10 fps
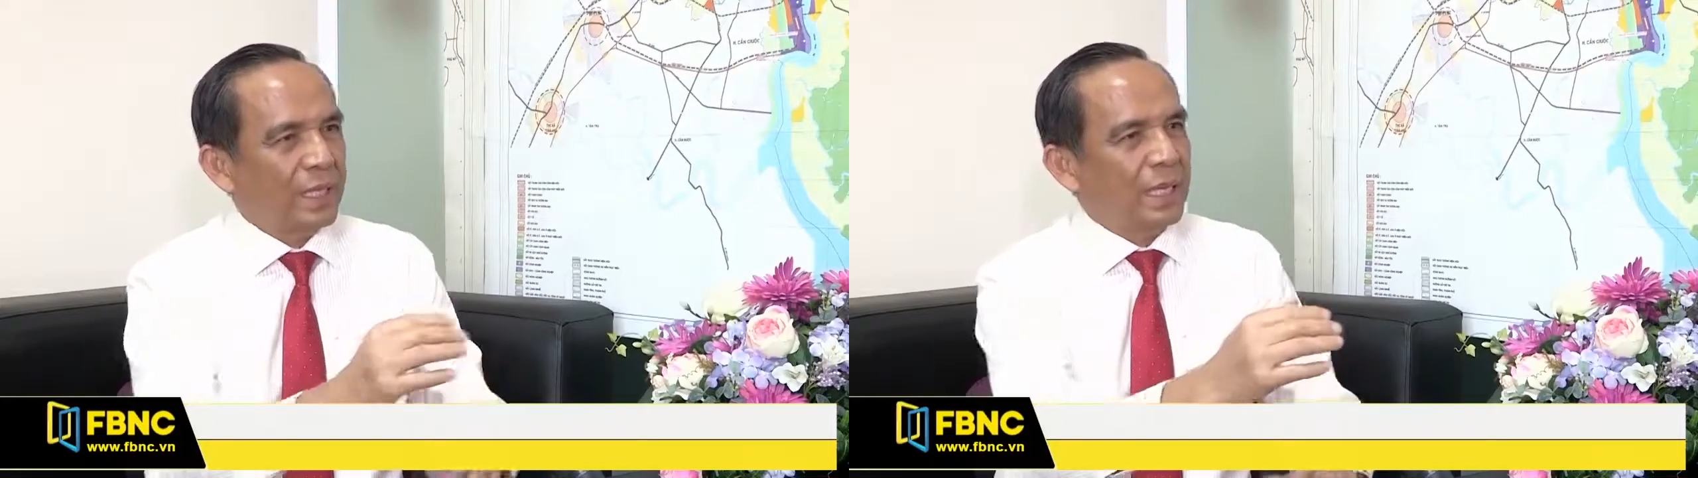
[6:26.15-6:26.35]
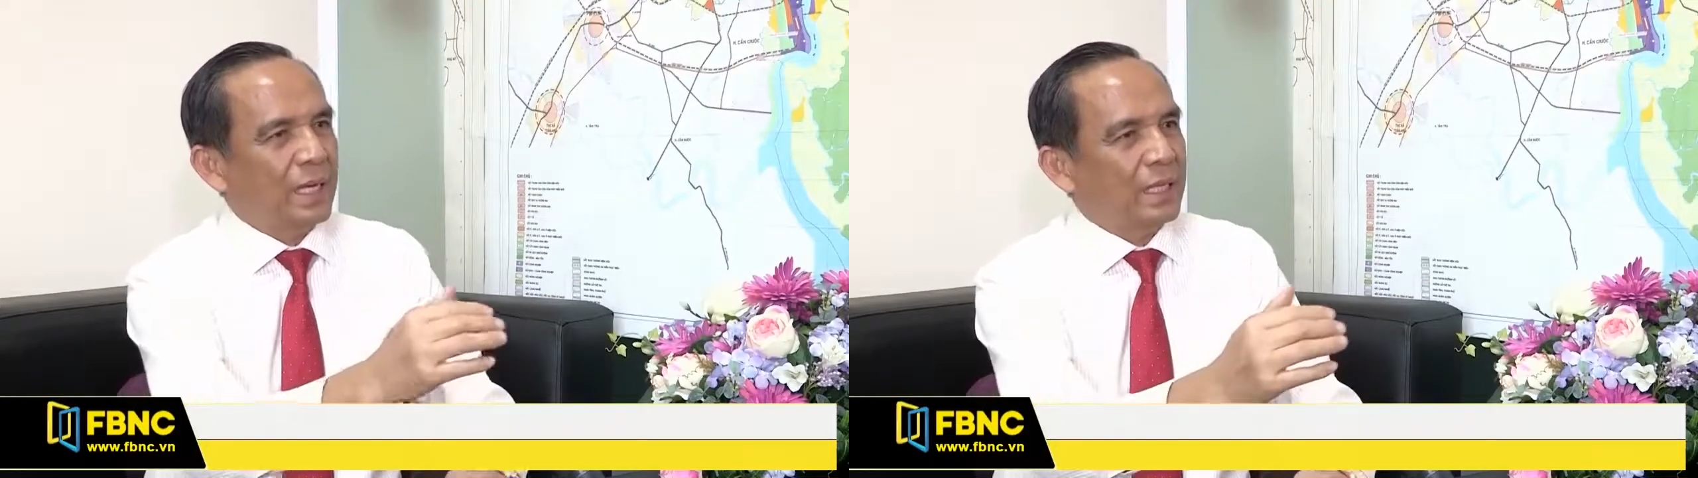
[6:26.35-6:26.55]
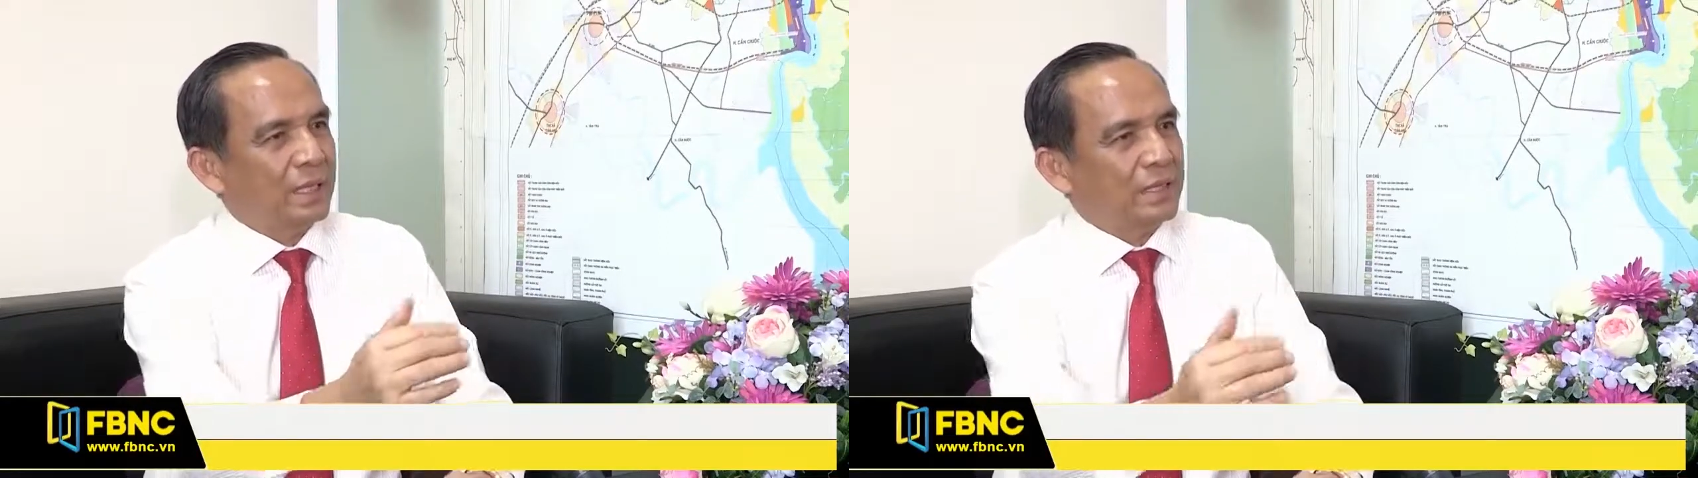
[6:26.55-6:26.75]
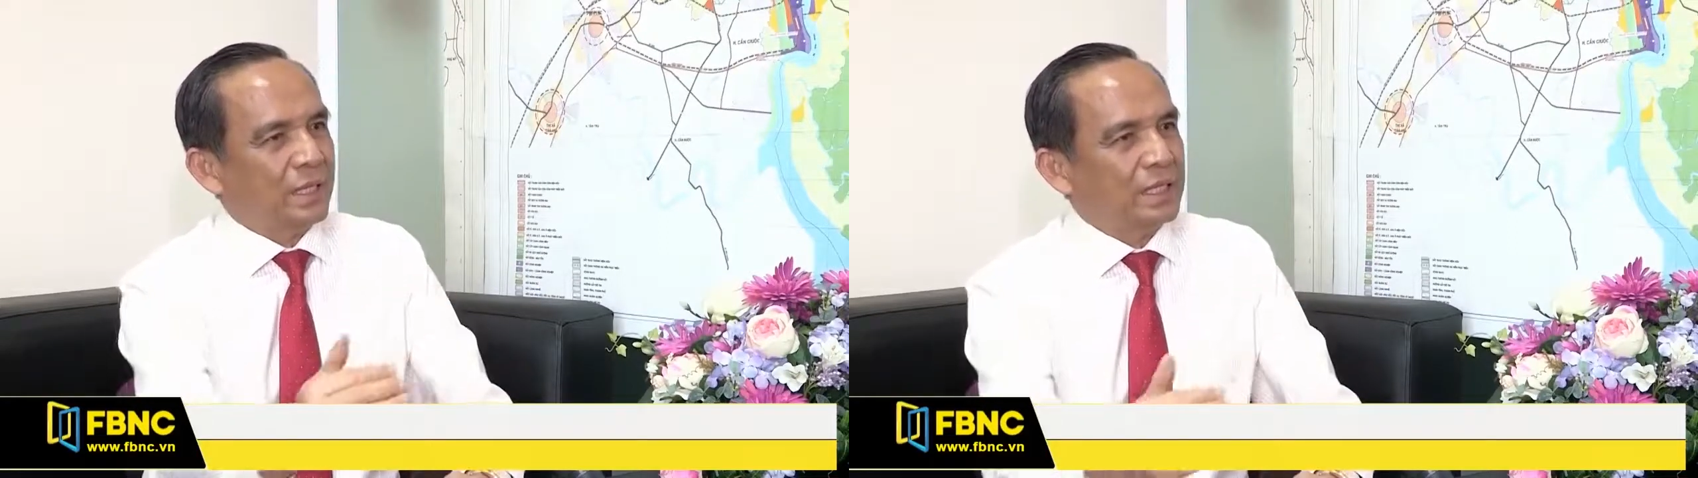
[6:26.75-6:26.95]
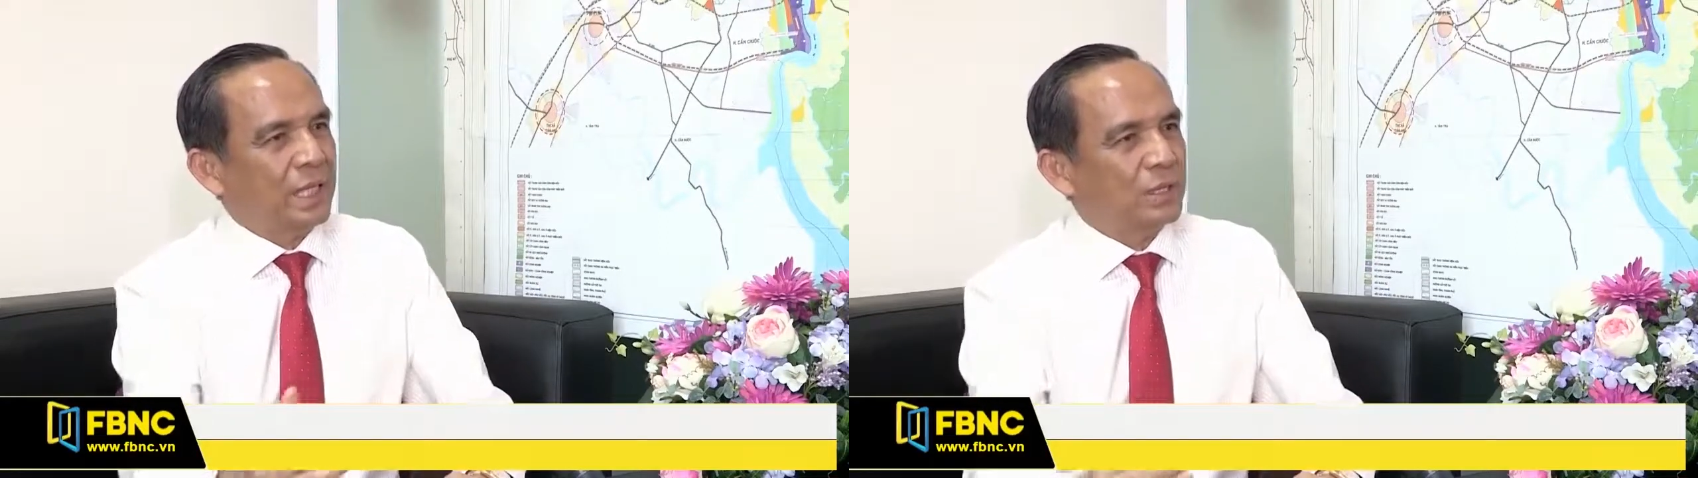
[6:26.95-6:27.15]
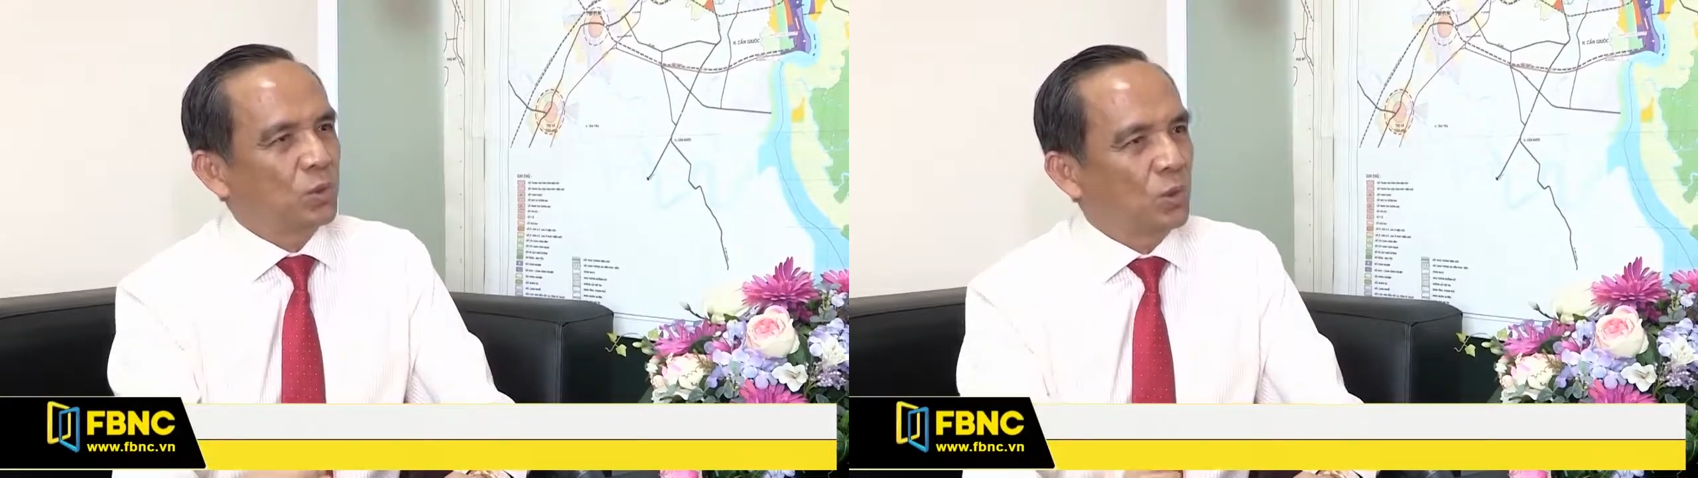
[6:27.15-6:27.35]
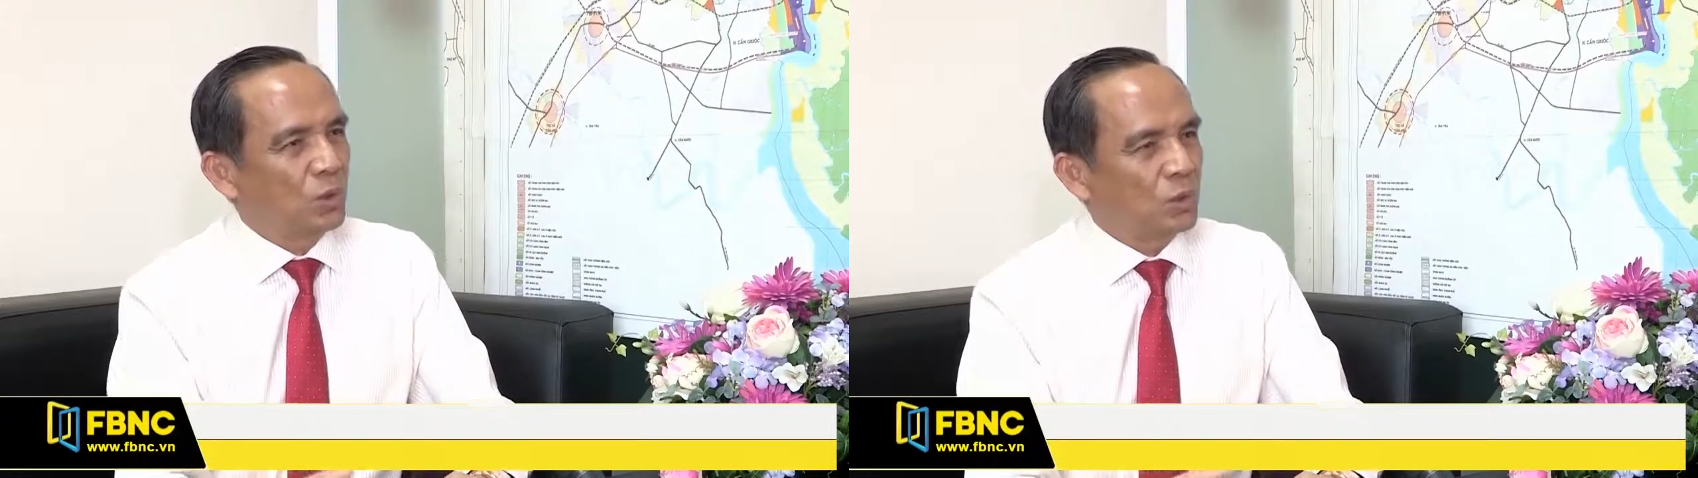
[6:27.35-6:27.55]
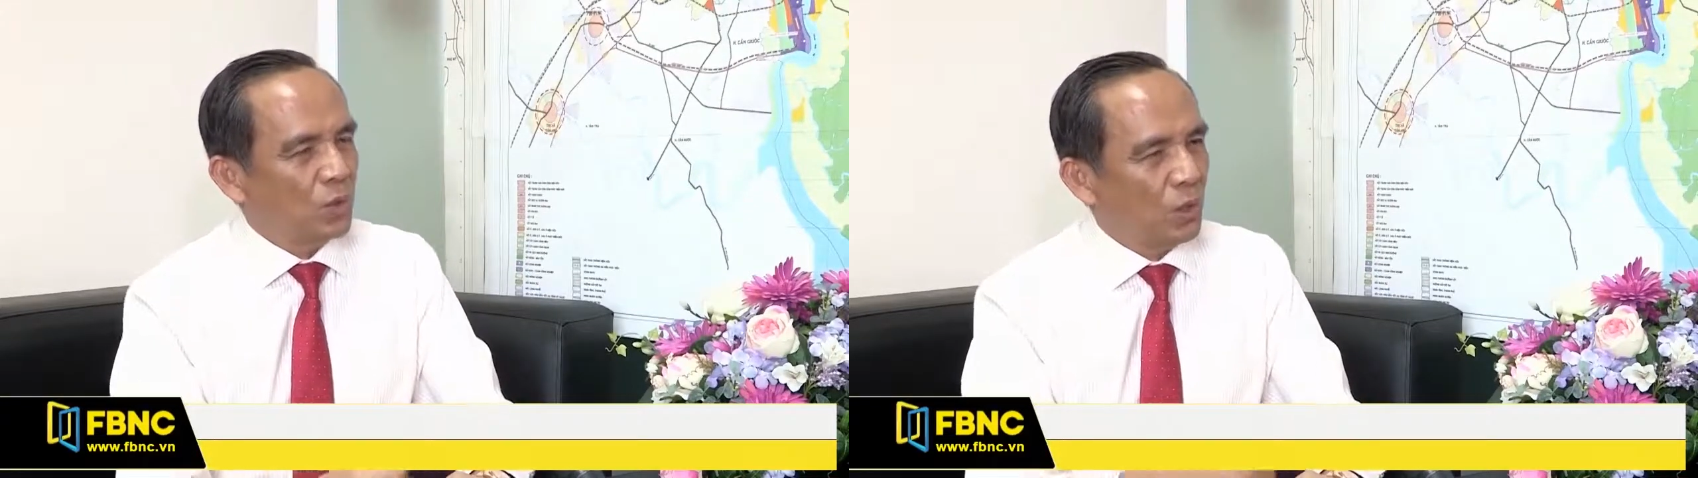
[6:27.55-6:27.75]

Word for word: là trở thành thu